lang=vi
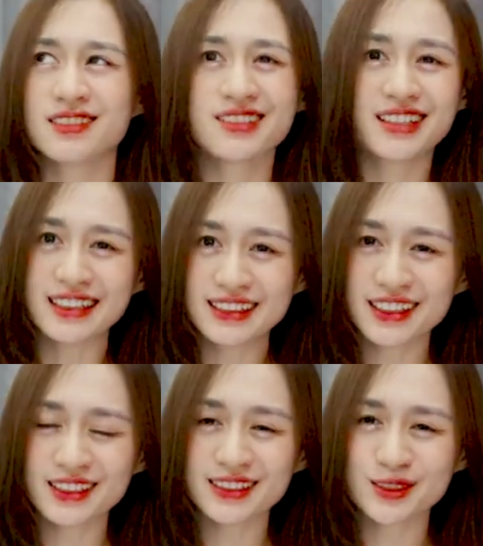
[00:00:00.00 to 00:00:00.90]
cực kỳ
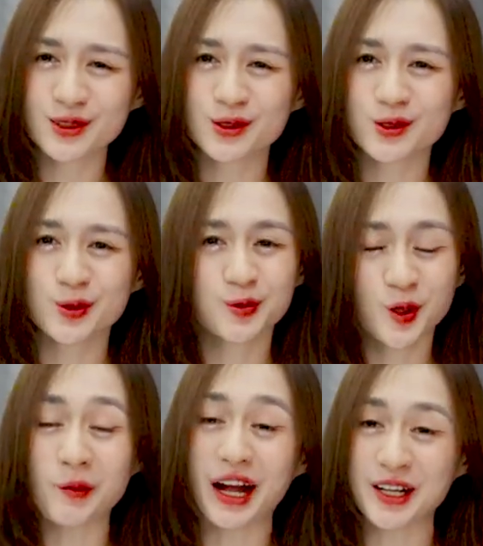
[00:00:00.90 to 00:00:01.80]
thích chụp
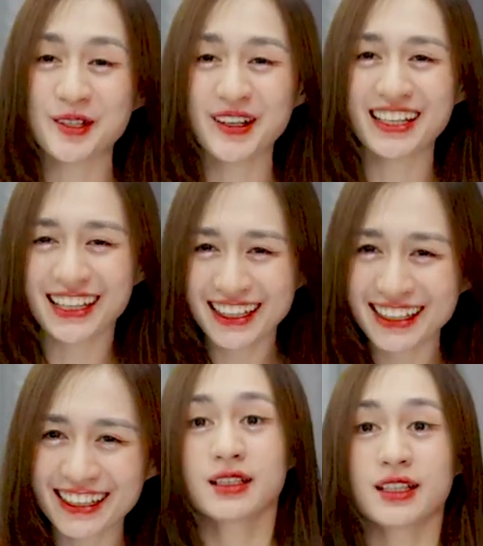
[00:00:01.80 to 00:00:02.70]
trộm ảnh của bạn ấy
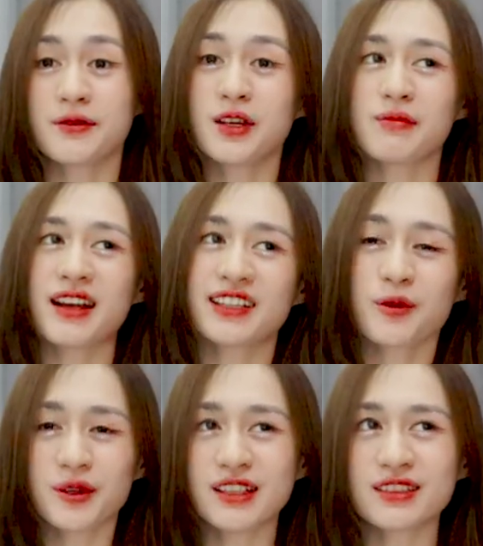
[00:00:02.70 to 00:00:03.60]
cái việc bạn đeo
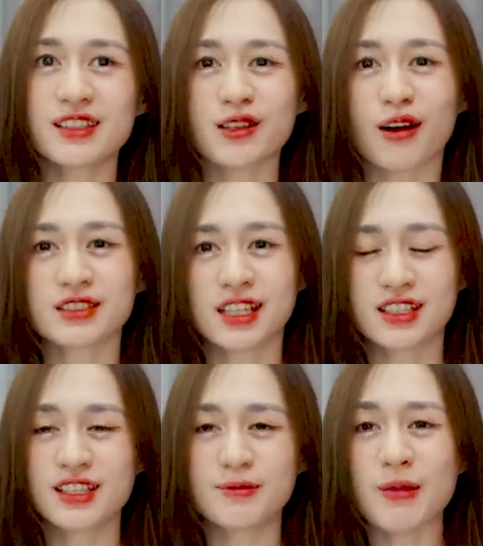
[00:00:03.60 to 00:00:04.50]
kính thì nó sẽ
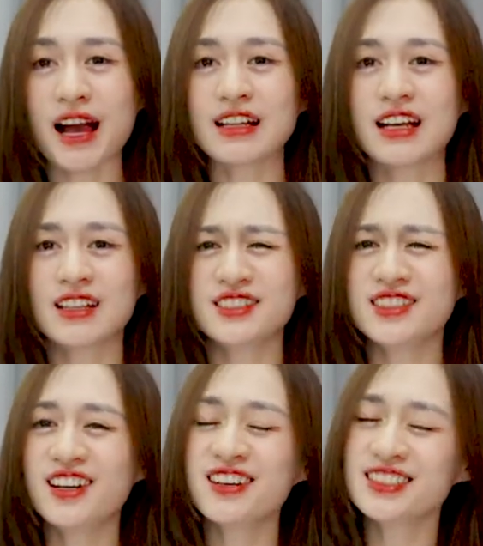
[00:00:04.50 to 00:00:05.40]
khiến bạn
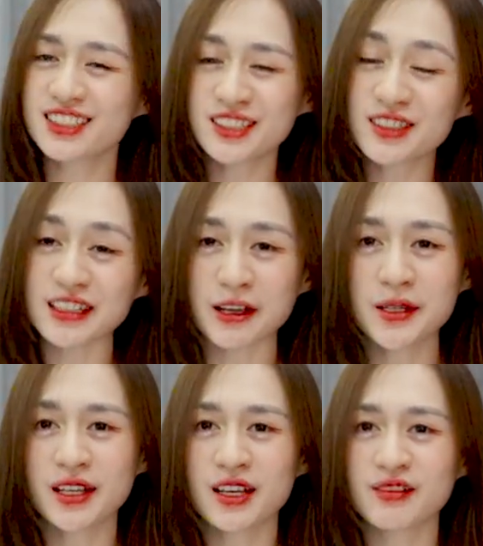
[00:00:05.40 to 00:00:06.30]
nhìn hơi tri thức này
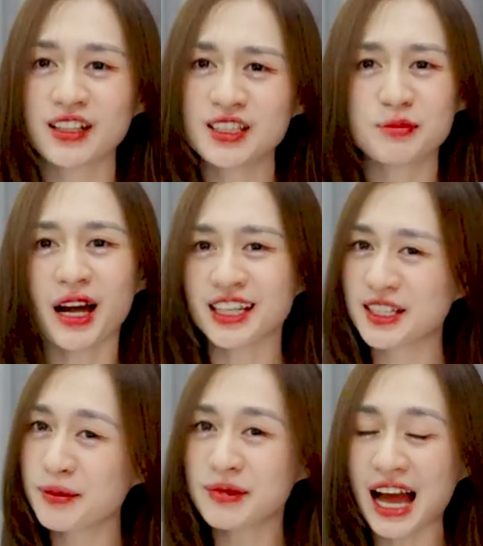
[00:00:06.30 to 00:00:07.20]
và nhìn bạn
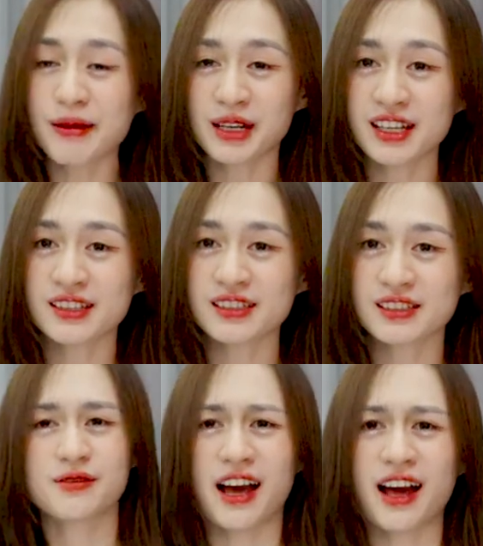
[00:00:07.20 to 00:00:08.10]
điềm đạm này
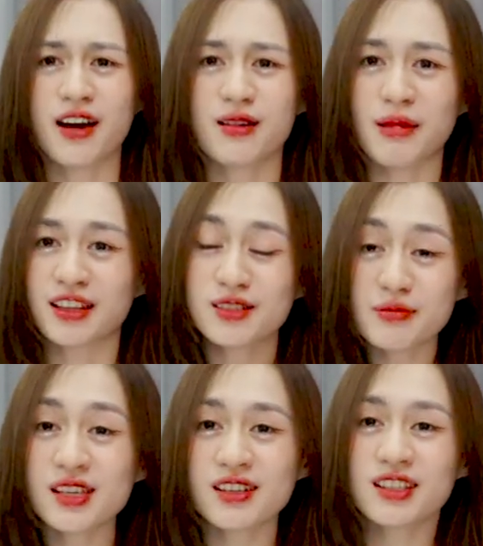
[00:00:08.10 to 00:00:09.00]
và bản thân
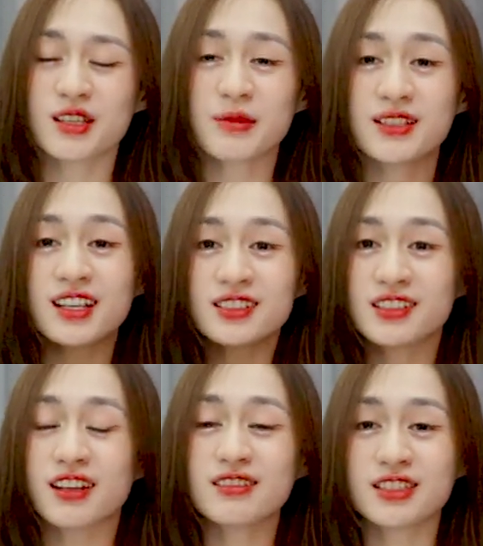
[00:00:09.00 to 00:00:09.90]
mình ấy thì bị thích những
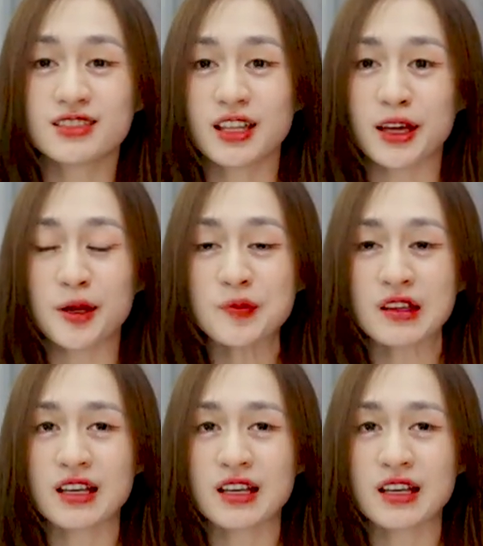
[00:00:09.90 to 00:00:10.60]
cái người như thế